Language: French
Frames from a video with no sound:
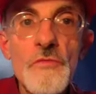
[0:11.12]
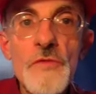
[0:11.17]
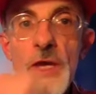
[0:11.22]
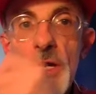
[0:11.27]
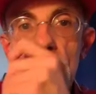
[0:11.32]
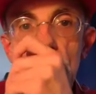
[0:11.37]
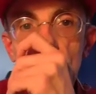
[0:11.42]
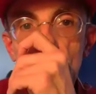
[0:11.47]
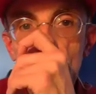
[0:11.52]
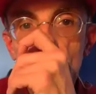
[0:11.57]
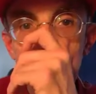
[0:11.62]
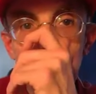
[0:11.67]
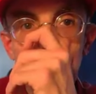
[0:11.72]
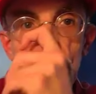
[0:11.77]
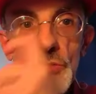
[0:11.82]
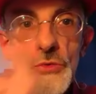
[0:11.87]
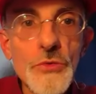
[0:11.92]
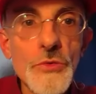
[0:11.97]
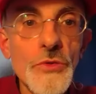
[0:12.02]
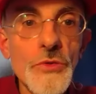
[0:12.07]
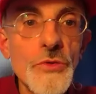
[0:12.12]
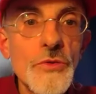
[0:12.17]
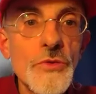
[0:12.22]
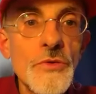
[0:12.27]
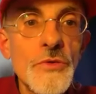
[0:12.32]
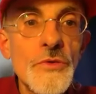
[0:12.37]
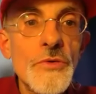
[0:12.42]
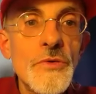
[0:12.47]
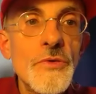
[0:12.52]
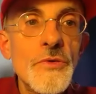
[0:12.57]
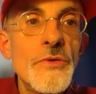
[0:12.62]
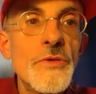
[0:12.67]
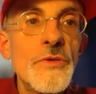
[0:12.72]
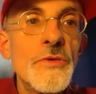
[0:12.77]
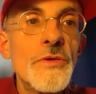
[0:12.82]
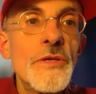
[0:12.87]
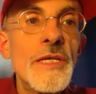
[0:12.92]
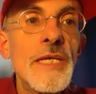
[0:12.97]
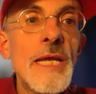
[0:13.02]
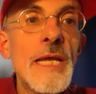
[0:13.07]
conférence sur
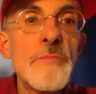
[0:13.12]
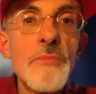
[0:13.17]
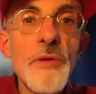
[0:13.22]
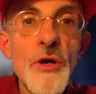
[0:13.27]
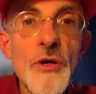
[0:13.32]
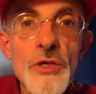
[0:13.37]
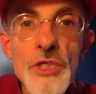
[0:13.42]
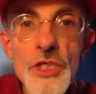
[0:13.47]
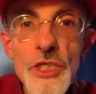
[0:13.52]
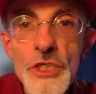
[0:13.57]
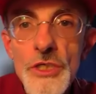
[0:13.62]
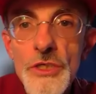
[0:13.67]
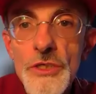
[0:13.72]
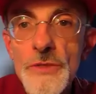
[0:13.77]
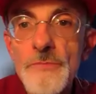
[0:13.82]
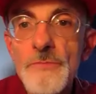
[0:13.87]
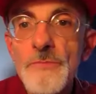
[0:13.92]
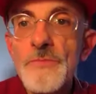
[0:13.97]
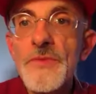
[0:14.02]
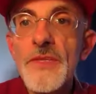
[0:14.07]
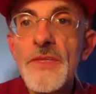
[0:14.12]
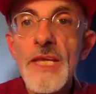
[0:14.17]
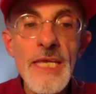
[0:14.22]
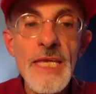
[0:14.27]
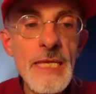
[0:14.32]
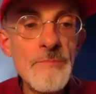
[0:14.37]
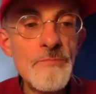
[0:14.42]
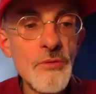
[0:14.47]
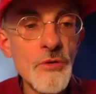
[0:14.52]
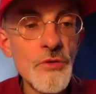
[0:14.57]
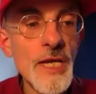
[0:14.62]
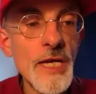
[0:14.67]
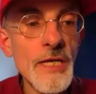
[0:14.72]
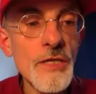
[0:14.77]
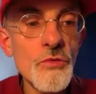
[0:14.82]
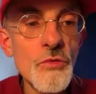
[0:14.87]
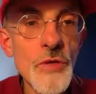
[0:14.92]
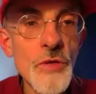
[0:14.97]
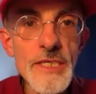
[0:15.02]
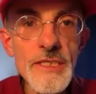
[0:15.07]
l'approche euh, Epona
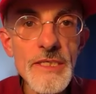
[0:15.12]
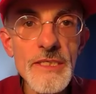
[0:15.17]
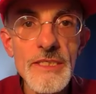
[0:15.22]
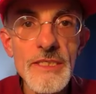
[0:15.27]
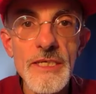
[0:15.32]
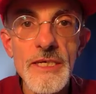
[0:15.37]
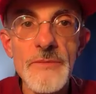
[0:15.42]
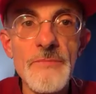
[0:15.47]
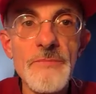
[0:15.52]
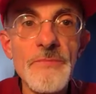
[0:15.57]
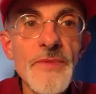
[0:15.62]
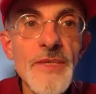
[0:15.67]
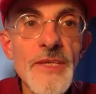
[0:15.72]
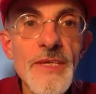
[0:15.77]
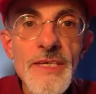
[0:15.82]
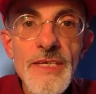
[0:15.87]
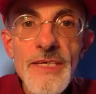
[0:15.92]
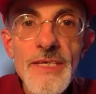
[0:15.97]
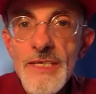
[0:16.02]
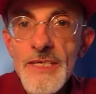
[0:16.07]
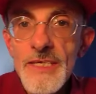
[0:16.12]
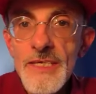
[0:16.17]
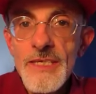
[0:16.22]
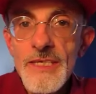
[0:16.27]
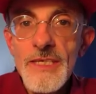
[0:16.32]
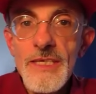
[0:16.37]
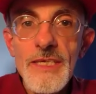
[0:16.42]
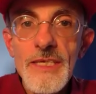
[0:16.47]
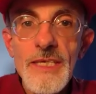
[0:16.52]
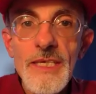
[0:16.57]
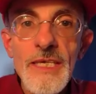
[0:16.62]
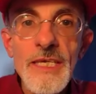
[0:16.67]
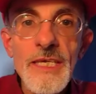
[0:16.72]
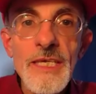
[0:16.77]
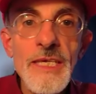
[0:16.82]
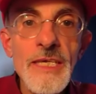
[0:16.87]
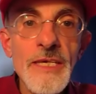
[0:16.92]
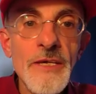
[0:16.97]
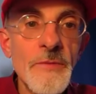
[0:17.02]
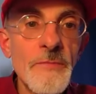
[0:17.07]
Quest.
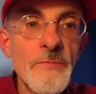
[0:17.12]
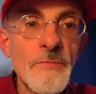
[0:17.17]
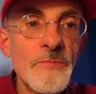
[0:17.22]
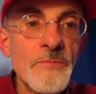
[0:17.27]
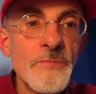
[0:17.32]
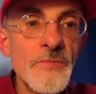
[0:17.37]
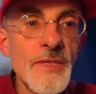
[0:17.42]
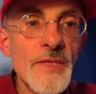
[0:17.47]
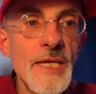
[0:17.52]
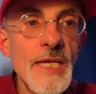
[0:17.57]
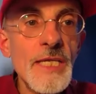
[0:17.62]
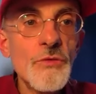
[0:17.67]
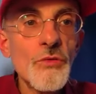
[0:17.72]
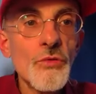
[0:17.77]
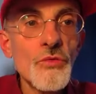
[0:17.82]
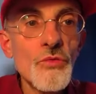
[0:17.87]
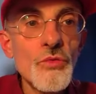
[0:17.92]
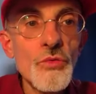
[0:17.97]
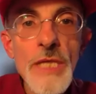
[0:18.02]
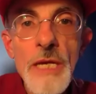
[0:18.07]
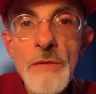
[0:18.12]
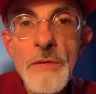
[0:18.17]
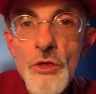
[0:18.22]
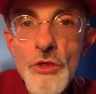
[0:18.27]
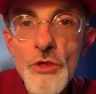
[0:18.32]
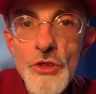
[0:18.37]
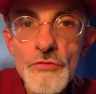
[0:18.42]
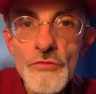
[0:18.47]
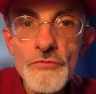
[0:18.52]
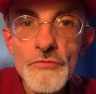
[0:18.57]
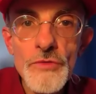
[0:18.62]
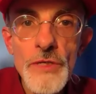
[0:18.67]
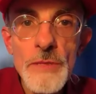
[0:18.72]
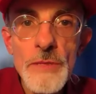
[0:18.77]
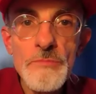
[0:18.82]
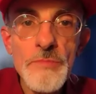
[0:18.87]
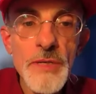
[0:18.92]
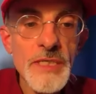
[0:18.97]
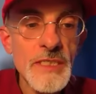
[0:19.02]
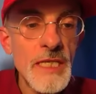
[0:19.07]
Et, donc tout d'abord, je
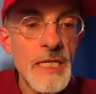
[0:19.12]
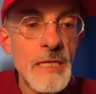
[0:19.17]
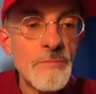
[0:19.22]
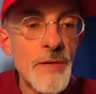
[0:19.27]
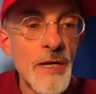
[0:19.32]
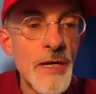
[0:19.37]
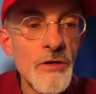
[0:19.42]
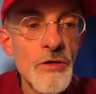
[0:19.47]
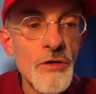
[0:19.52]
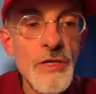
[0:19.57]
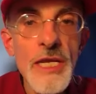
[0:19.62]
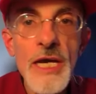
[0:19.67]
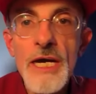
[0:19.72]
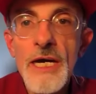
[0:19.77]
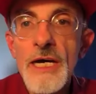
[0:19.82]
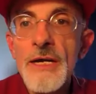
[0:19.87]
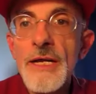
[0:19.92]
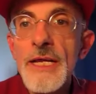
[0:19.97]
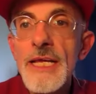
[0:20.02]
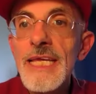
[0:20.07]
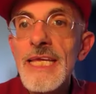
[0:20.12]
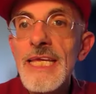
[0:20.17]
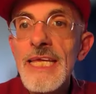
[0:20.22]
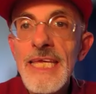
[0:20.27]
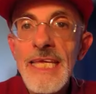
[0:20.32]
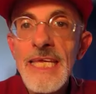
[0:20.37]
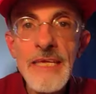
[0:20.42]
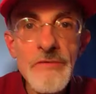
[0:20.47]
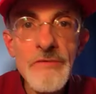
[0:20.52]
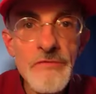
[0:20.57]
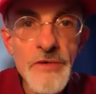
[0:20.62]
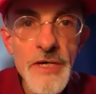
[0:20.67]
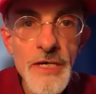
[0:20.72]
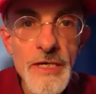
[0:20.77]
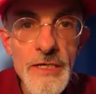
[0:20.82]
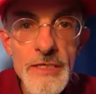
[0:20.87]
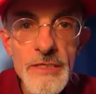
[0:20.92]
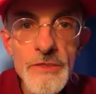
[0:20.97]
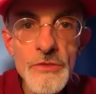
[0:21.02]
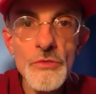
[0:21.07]
voulais passer la parole à
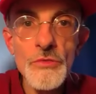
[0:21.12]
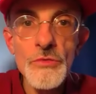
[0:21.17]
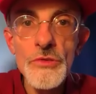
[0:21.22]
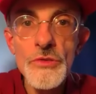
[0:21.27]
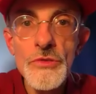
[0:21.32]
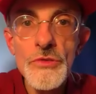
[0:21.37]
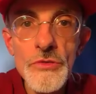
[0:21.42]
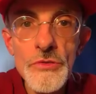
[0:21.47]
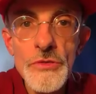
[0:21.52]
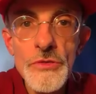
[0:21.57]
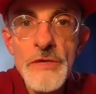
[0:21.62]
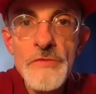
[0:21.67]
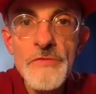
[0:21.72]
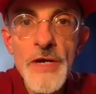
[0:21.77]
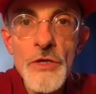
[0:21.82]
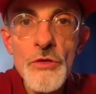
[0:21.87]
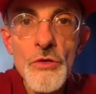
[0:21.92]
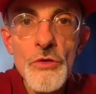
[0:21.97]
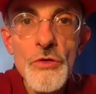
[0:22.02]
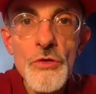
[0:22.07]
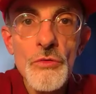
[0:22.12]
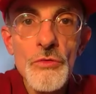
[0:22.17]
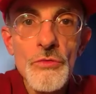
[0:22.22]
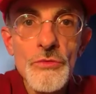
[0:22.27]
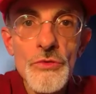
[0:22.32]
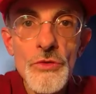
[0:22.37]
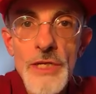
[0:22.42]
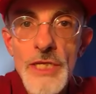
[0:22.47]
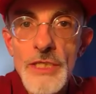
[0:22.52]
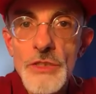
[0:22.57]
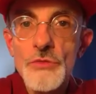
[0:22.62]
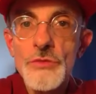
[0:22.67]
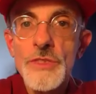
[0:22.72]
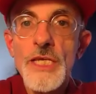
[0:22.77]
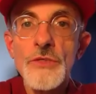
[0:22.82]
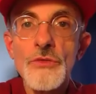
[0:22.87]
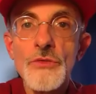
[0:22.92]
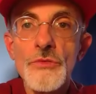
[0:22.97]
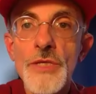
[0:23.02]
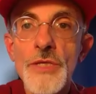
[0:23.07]
Eva, donc Eva Colomb de
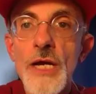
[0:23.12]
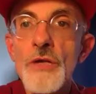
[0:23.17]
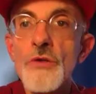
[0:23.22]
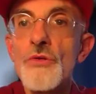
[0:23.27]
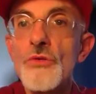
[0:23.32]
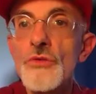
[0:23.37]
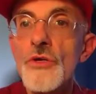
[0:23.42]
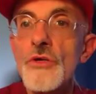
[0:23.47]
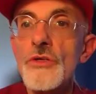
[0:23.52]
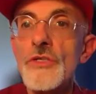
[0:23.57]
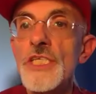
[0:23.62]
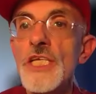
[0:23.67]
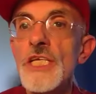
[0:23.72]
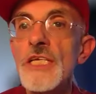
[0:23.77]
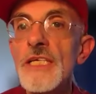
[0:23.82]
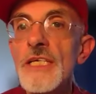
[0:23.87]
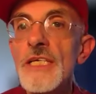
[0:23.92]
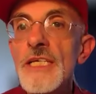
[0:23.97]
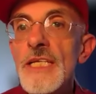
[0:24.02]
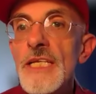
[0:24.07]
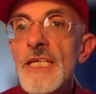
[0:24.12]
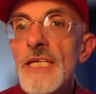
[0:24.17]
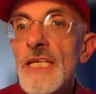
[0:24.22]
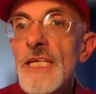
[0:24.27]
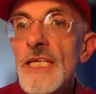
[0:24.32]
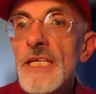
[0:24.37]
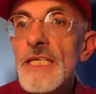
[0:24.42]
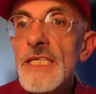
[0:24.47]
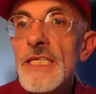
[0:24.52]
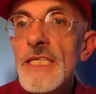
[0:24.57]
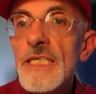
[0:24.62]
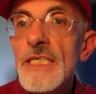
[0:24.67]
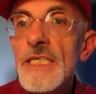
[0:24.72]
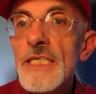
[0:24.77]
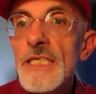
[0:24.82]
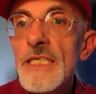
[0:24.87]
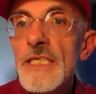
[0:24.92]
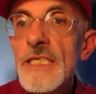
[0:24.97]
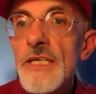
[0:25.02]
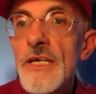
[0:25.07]
l'association Ago Dolce,
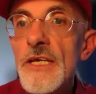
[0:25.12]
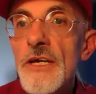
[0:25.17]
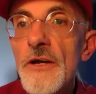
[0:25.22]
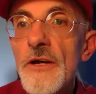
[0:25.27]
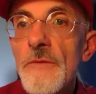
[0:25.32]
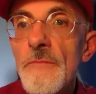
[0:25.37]
qui,